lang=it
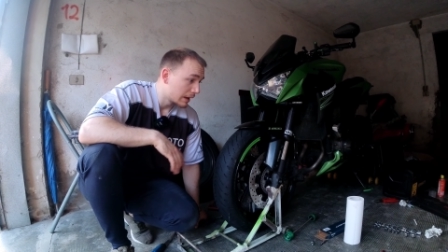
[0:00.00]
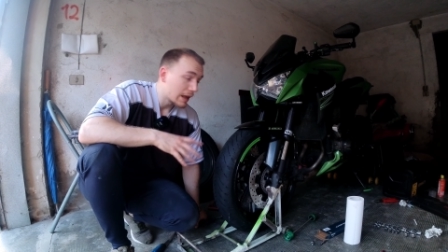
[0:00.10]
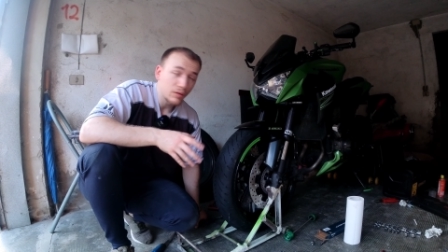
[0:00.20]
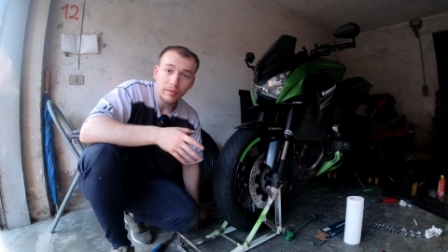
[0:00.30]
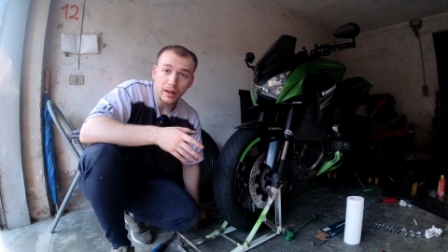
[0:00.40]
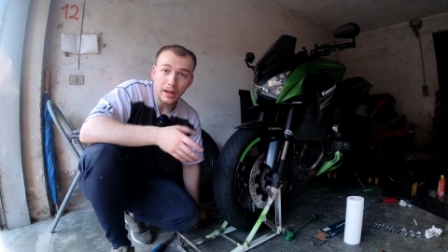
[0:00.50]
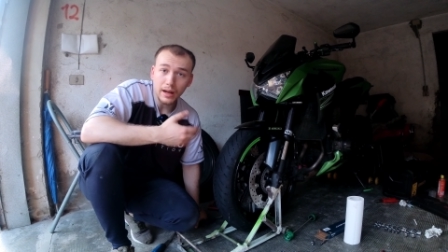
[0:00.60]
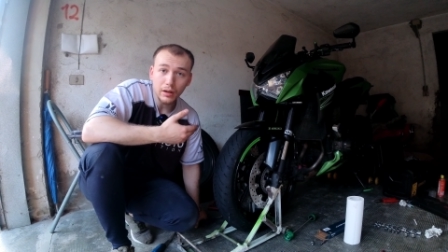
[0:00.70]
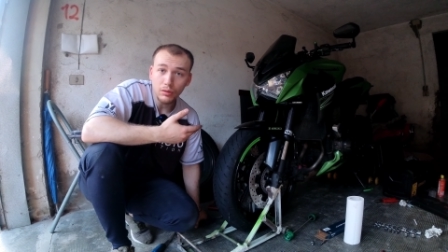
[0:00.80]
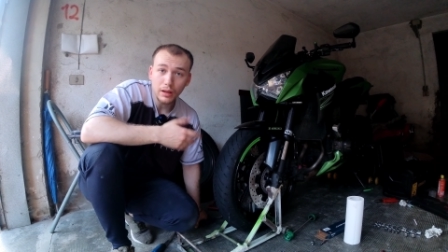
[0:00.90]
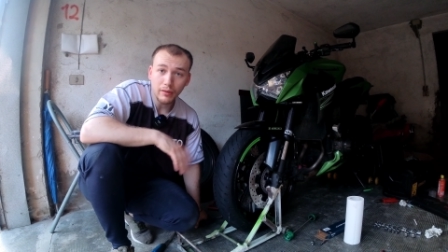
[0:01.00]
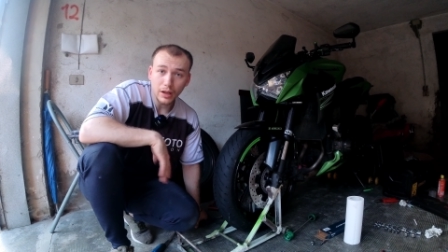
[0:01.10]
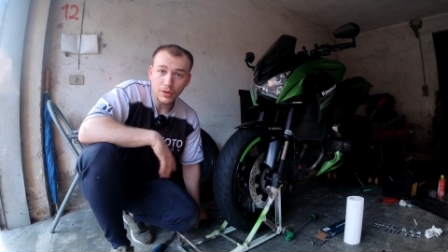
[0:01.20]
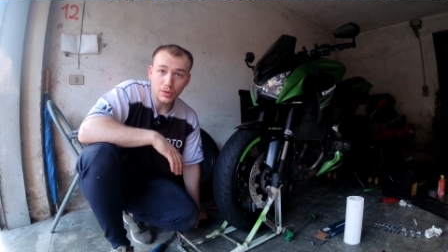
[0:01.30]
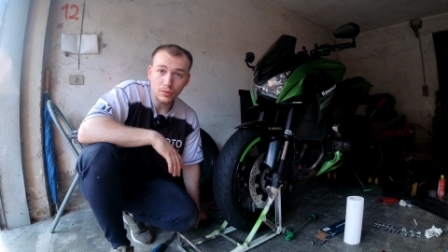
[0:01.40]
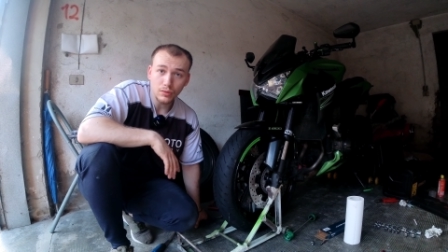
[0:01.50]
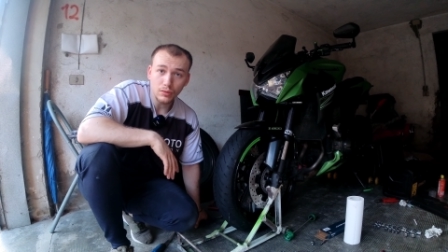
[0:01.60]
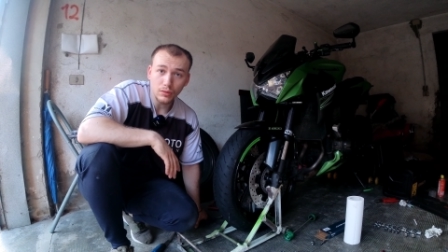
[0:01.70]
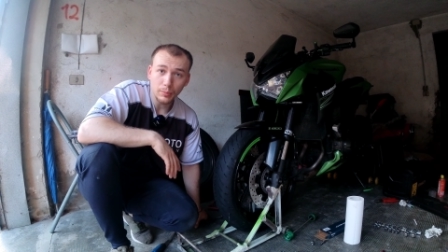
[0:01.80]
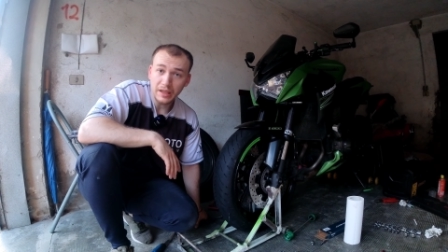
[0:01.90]
E io farei anche un
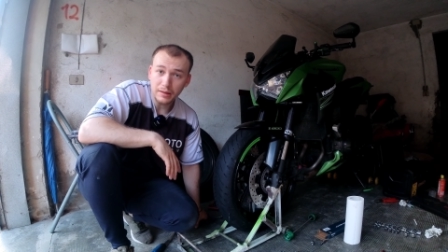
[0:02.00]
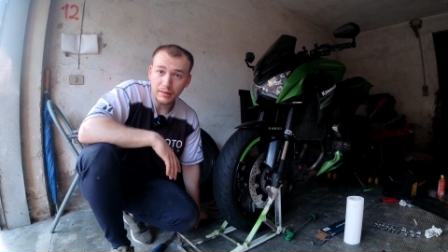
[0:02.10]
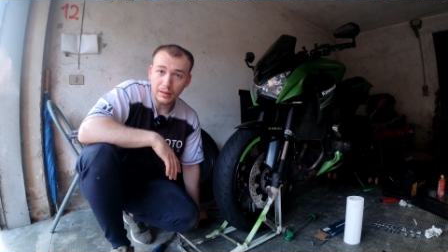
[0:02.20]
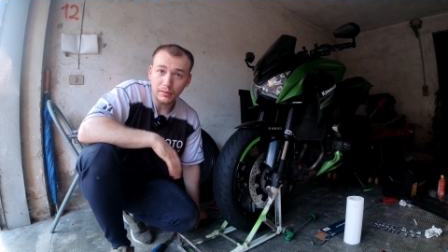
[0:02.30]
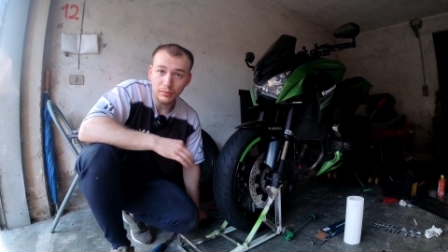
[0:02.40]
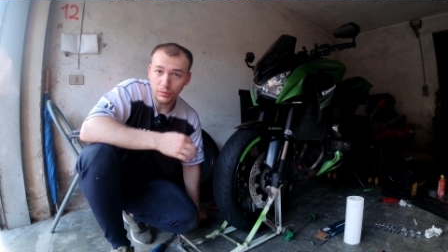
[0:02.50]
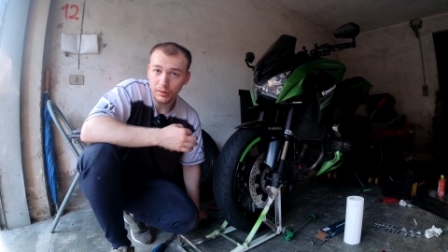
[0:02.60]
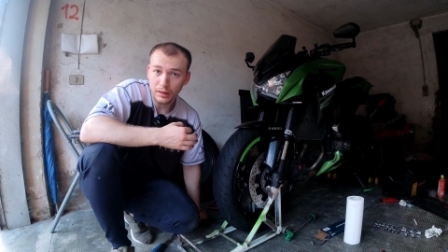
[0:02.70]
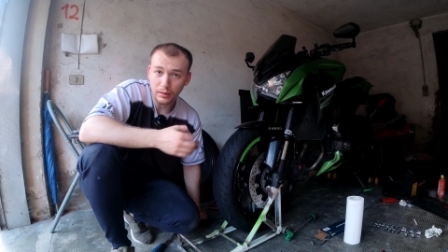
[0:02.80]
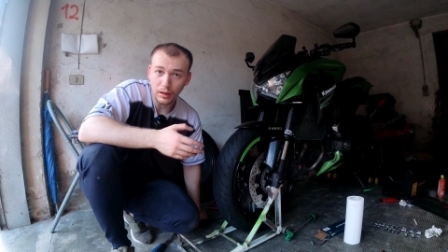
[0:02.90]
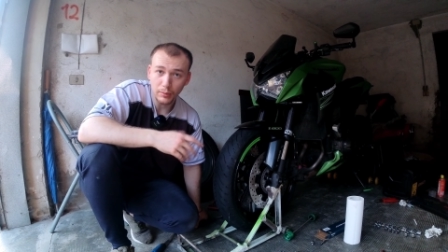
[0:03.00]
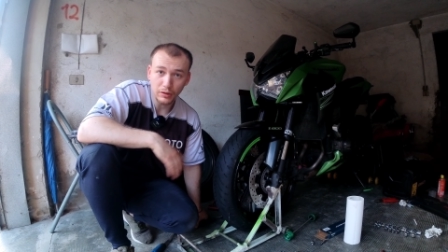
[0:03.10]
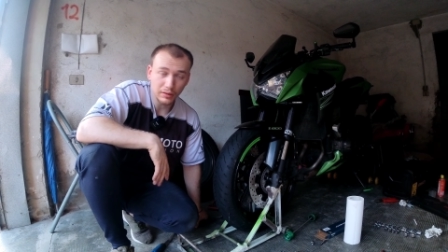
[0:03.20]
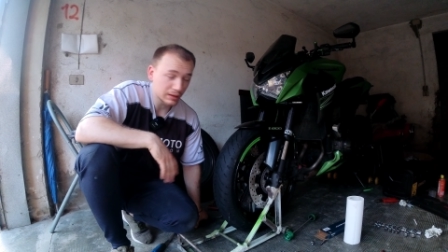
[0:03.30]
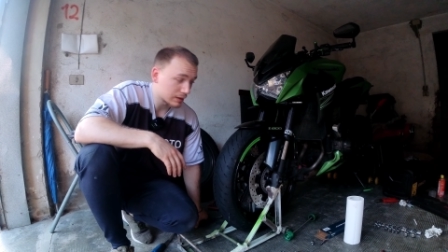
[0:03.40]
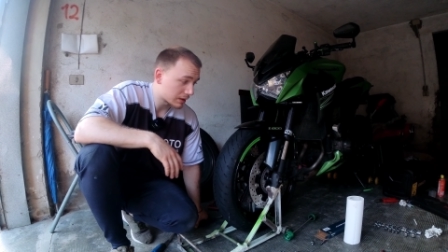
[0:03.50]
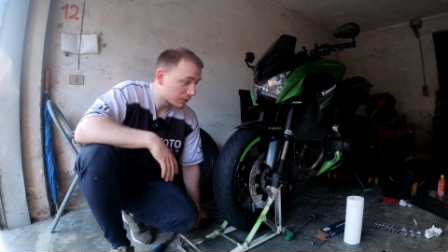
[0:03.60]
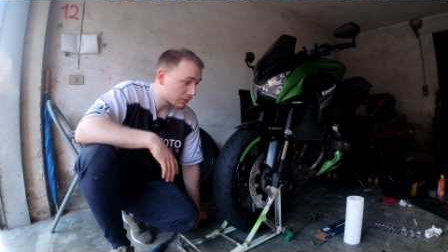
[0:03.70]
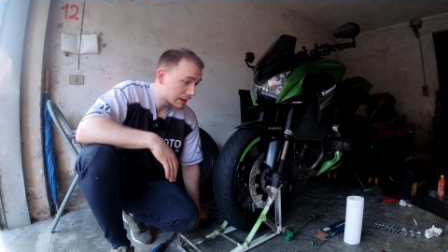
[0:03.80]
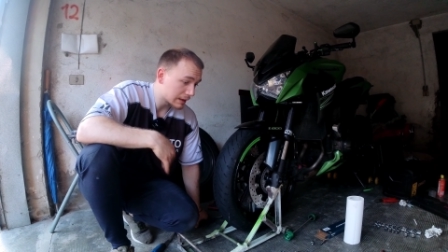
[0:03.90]
lavaggio pinze, così almeno siete
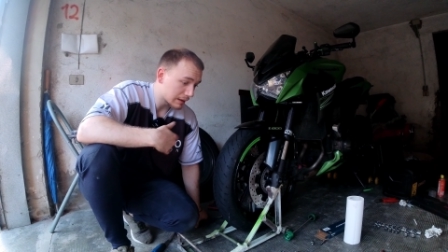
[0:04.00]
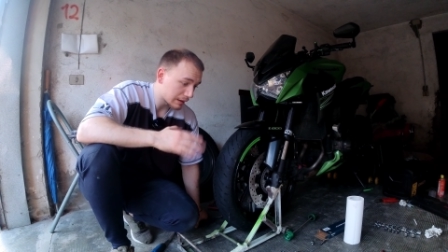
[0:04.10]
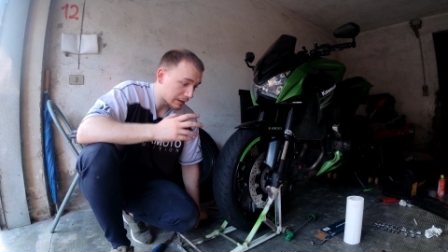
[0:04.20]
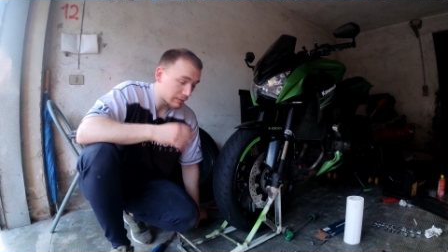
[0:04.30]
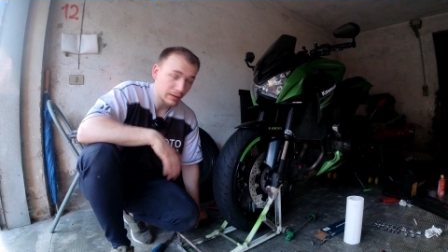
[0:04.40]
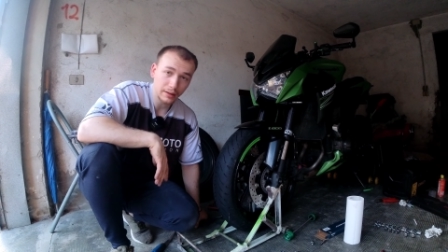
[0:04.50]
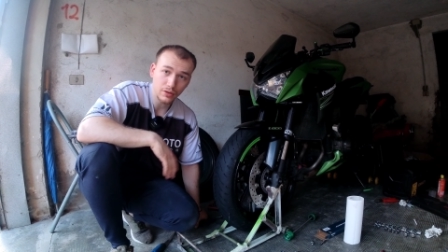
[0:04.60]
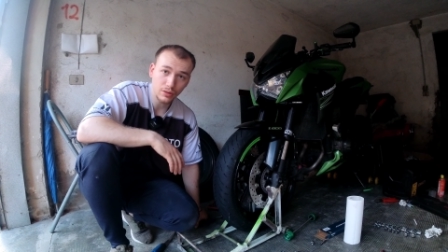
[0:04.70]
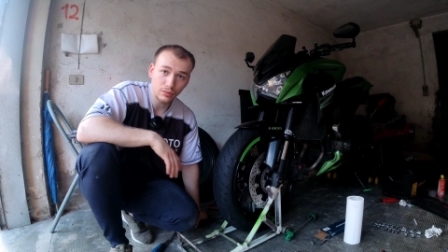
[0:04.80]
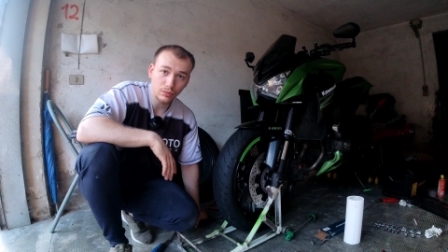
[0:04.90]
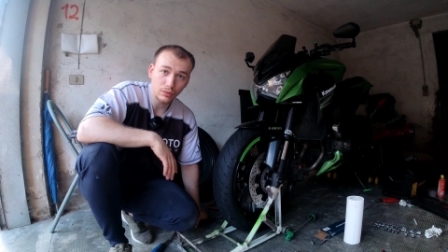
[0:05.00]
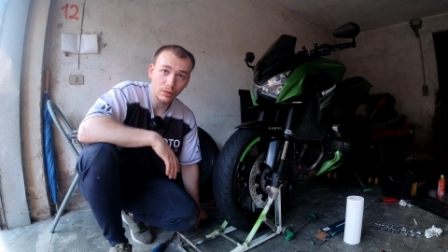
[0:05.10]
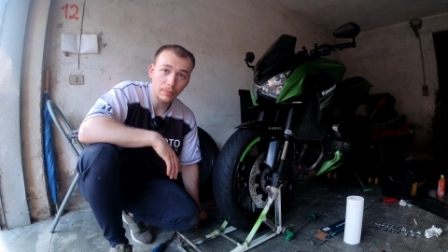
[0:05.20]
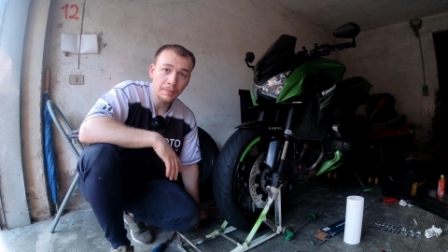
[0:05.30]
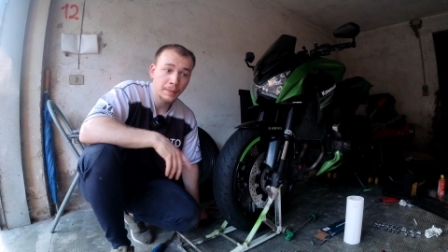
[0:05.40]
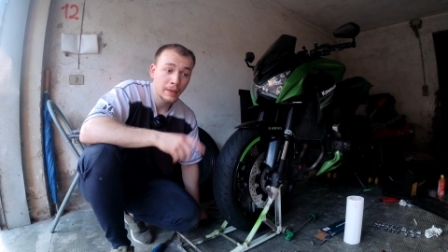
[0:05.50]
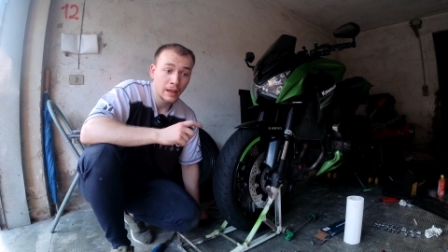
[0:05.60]
tranquilli che fate già tutto.